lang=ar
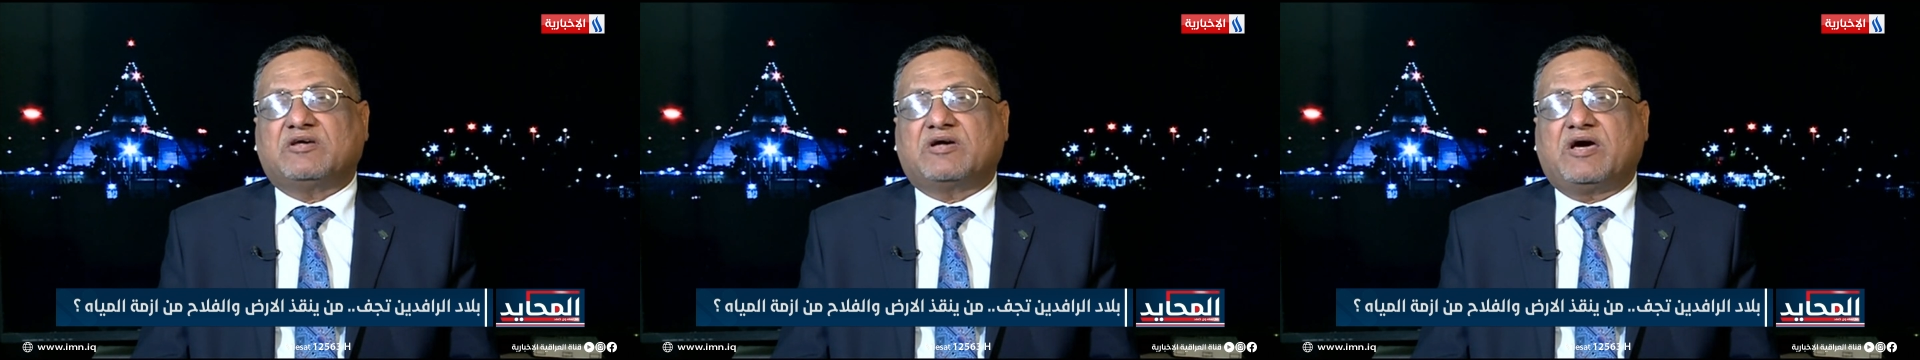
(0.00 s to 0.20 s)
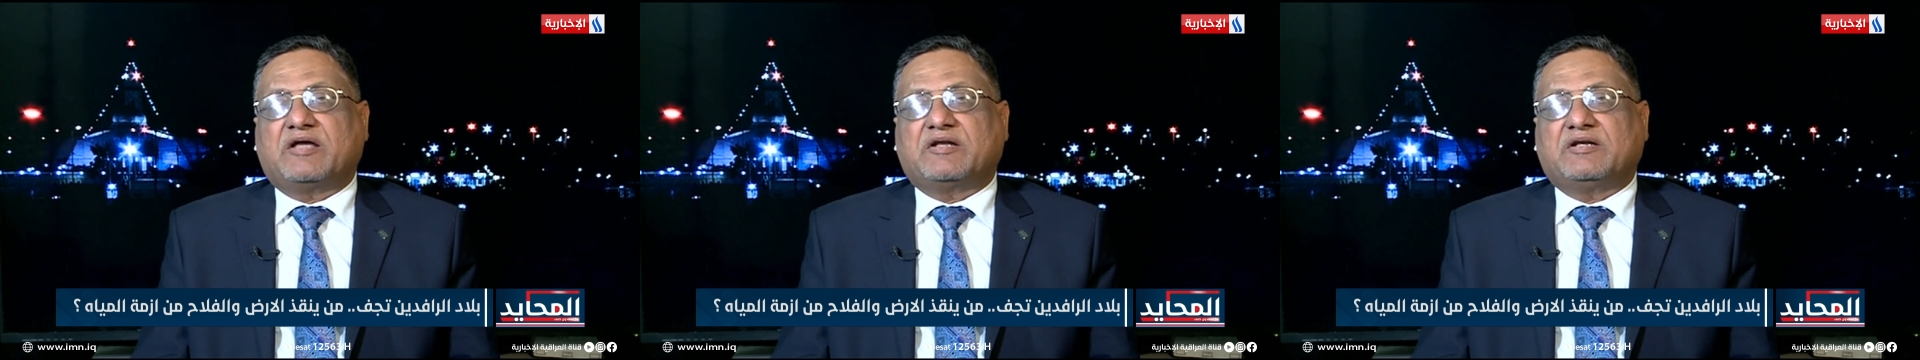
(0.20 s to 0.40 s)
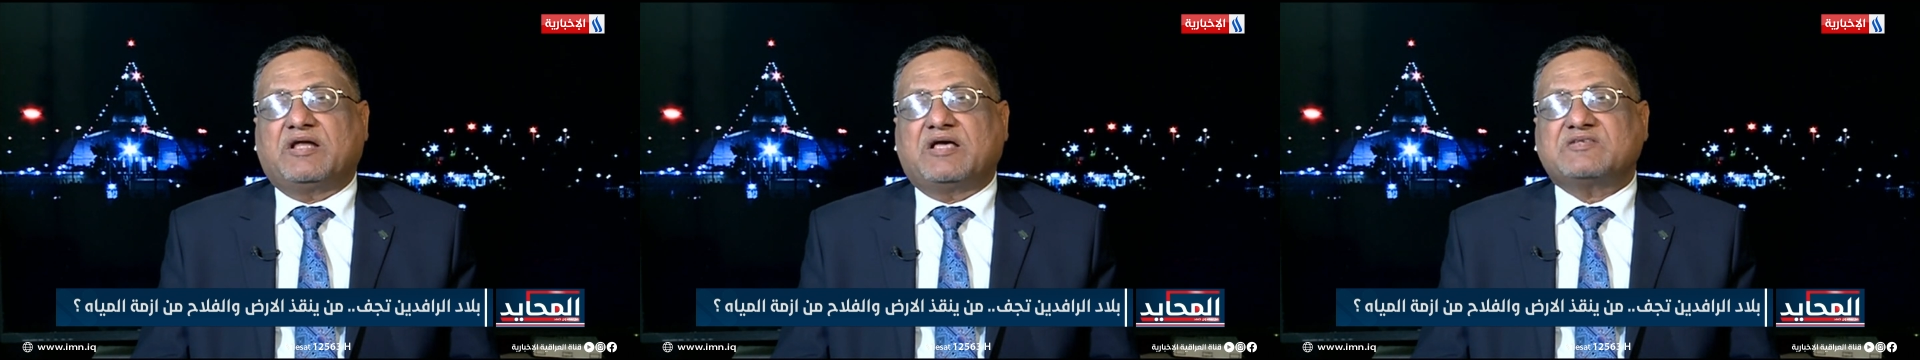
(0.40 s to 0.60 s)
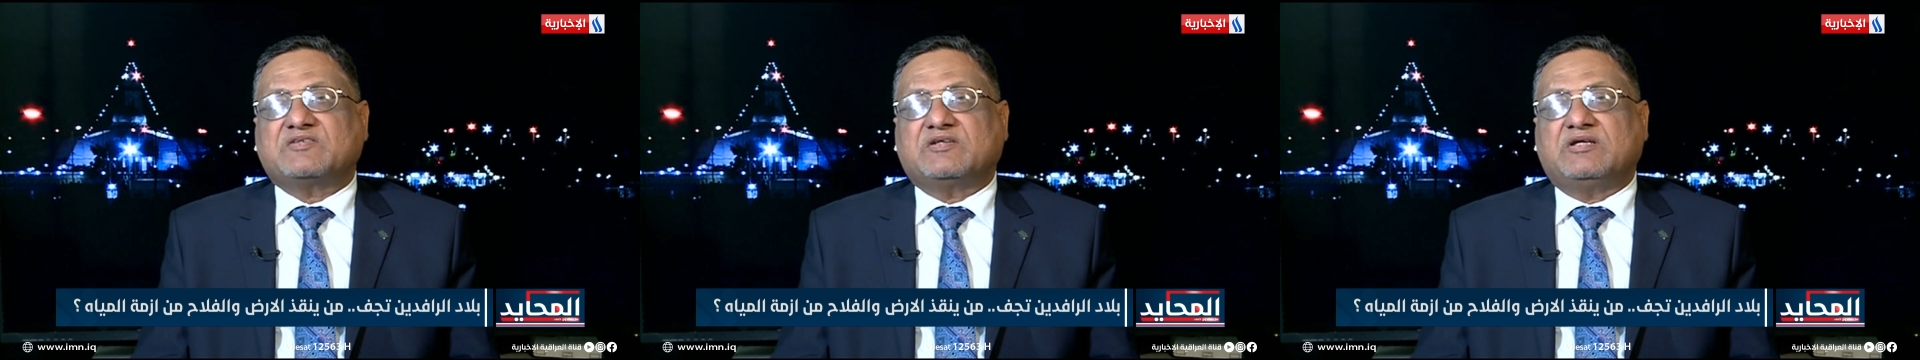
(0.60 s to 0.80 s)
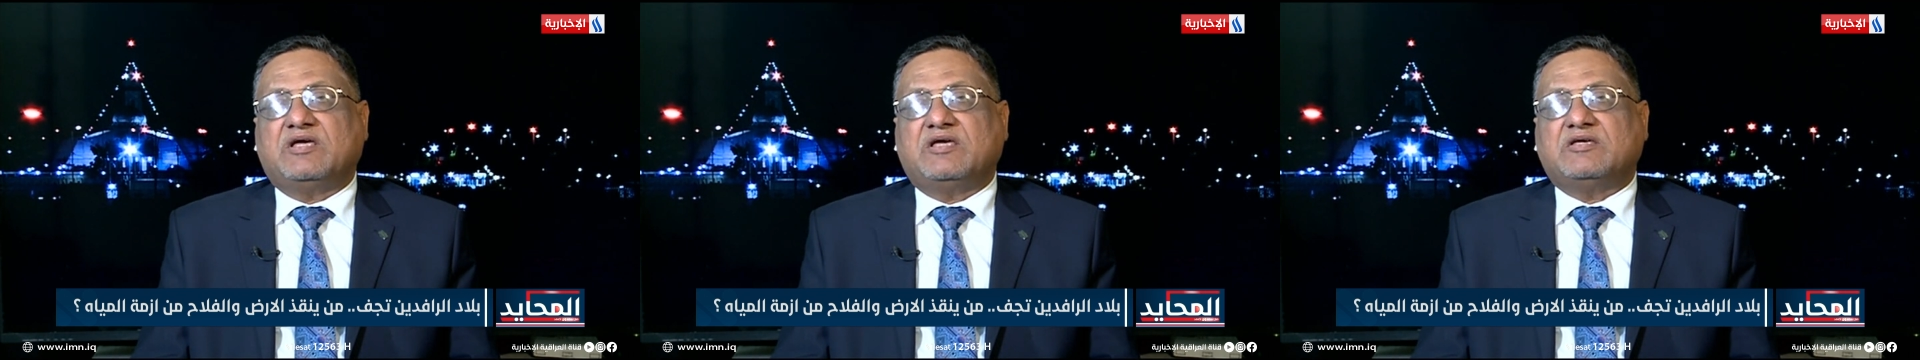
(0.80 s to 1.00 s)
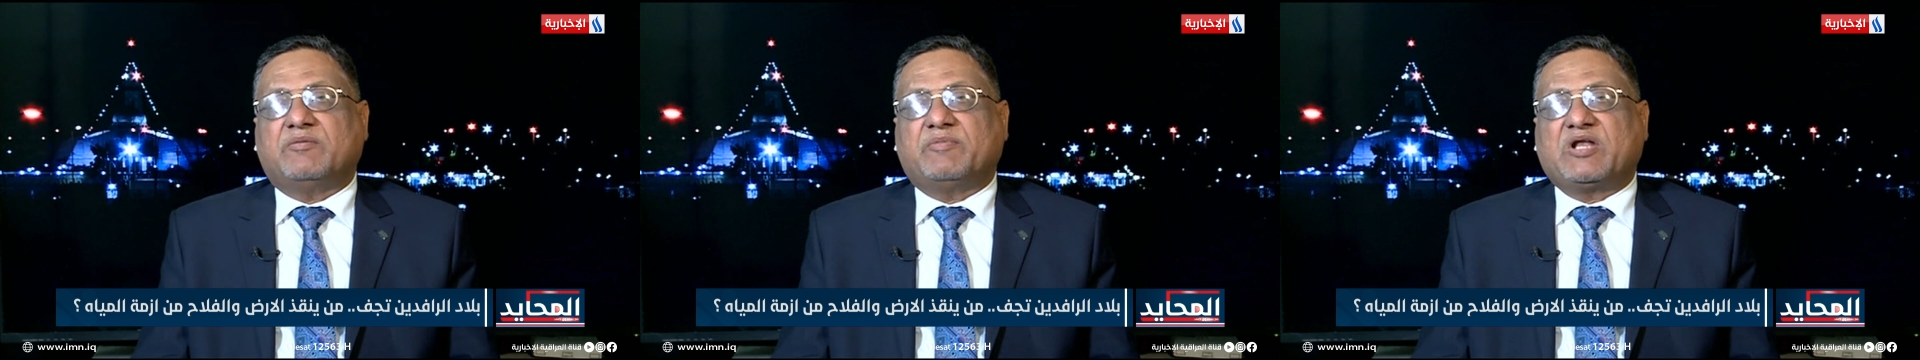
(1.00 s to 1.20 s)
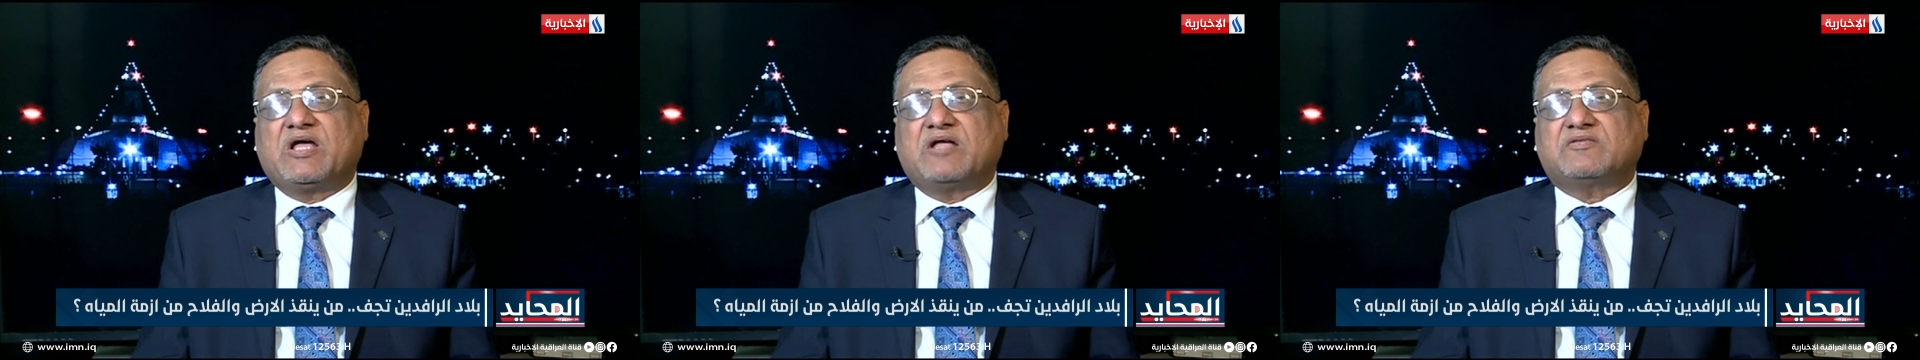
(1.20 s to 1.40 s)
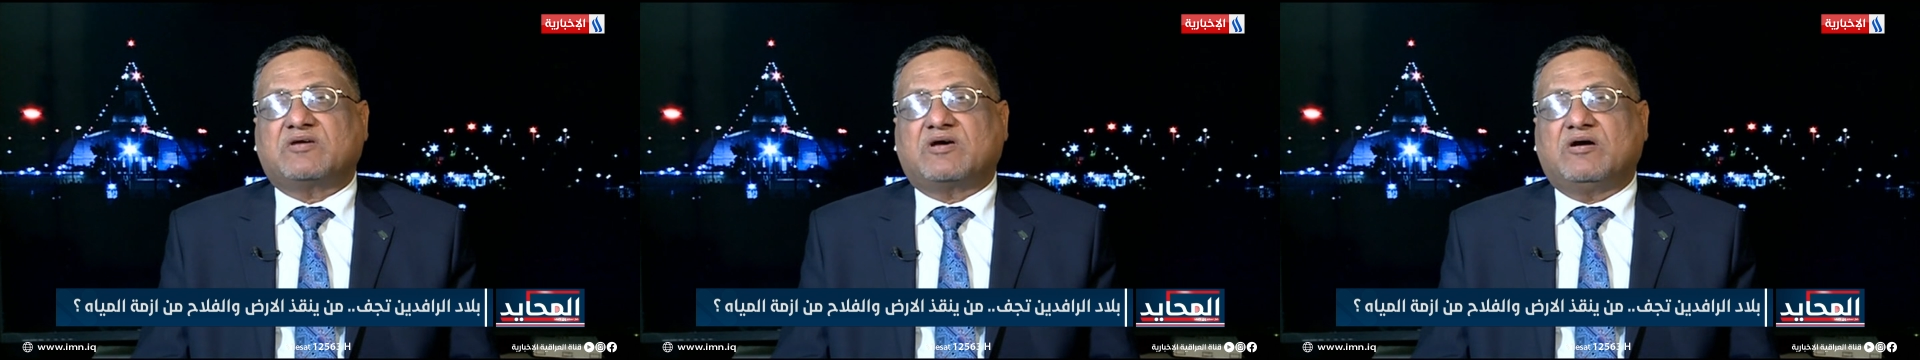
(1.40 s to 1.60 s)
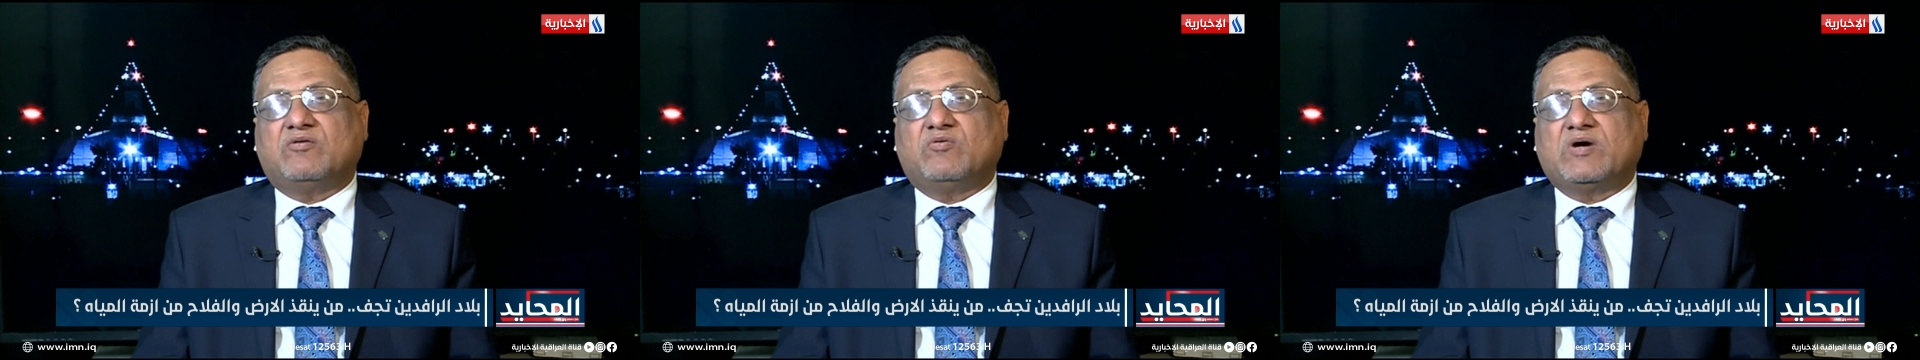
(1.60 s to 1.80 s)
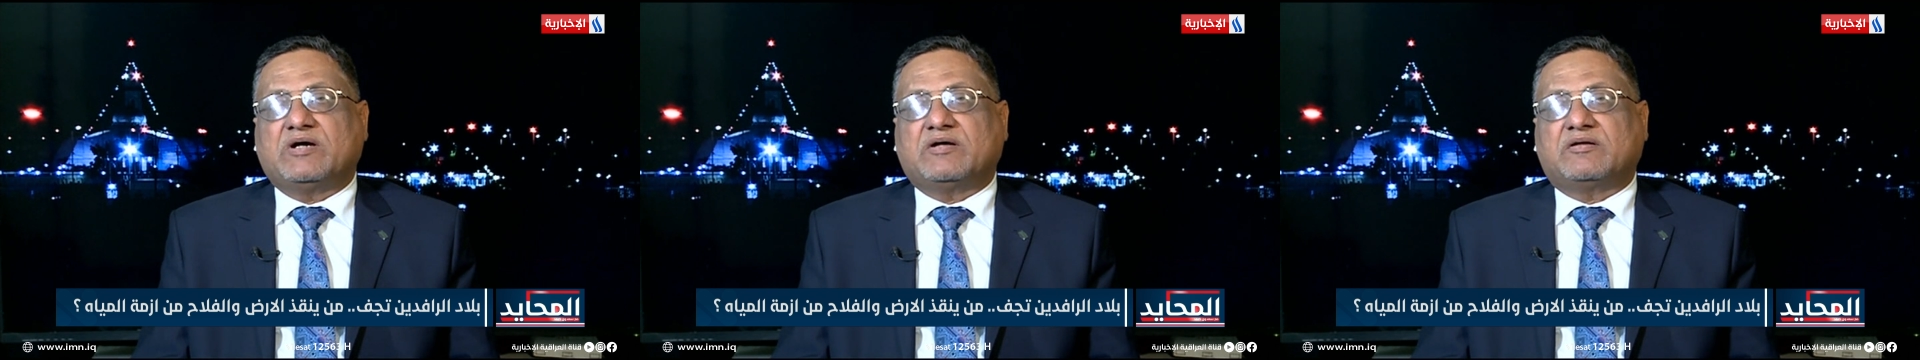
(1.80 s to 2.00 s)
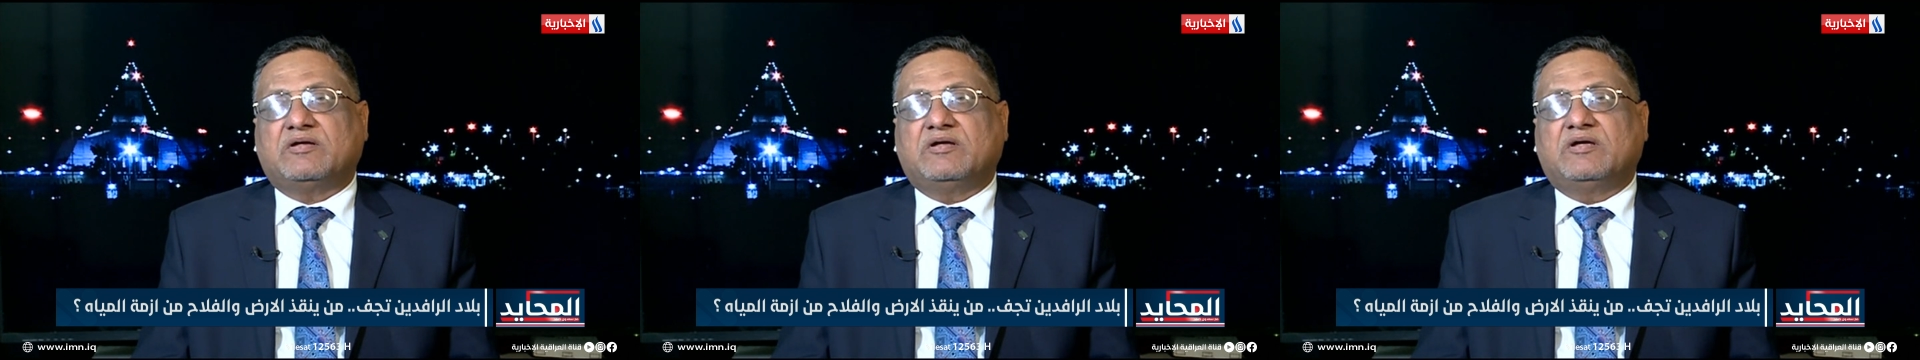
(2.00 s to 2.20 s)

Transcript: قار الناصريه هي مناطق اهوار